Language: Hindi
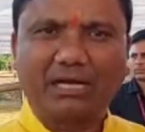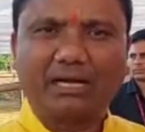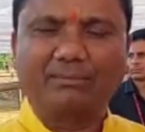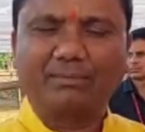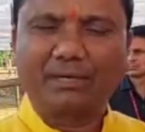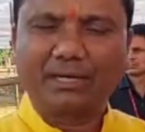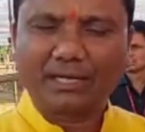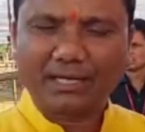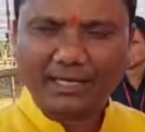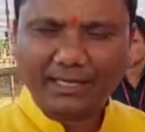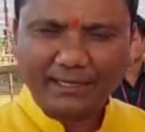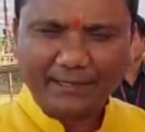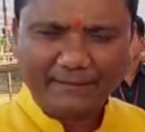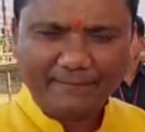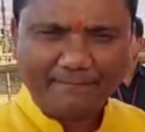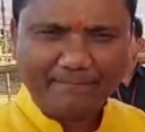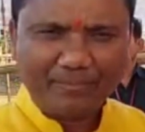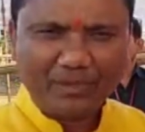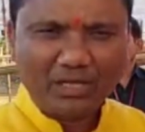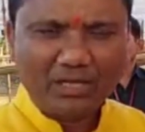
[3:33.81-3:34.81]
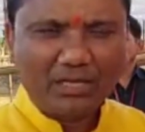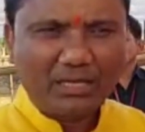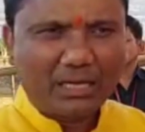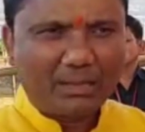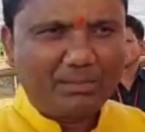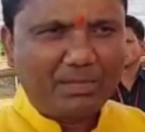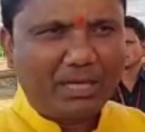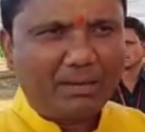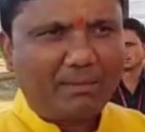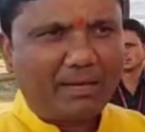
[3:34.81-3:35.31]
काम कर रहे हैं
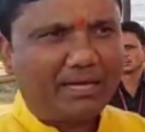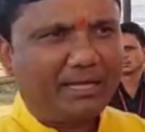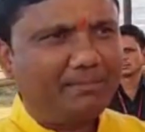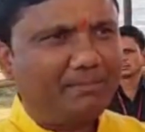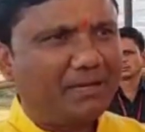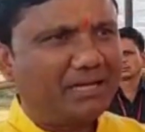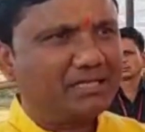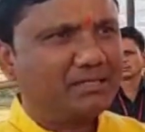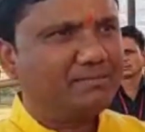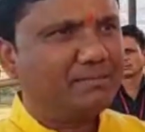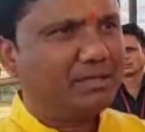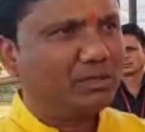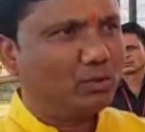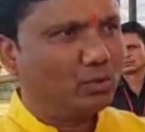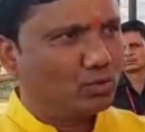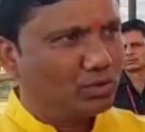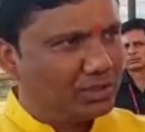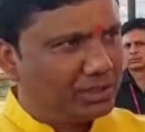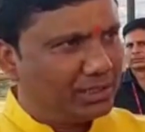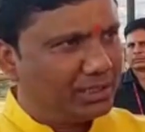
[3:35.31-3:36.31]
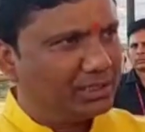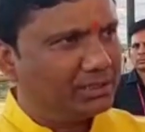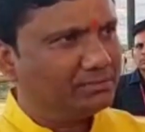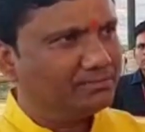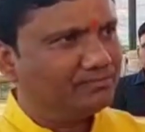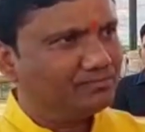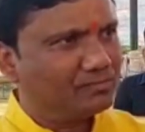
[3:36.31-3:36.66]
अभी हमारे पास में दो दिन है